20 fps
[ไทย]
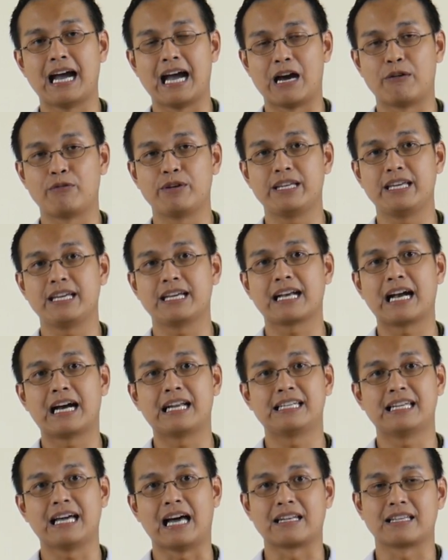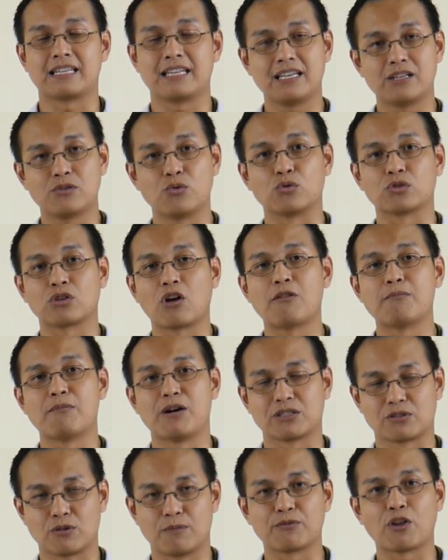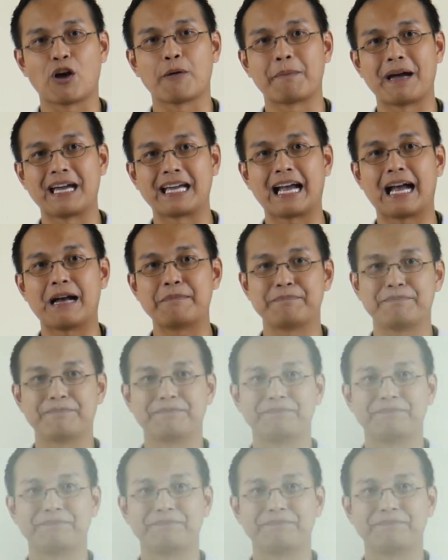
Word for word: หาวิธีการดัดที่ถูกต้องเหมาะสมต่อไปครับ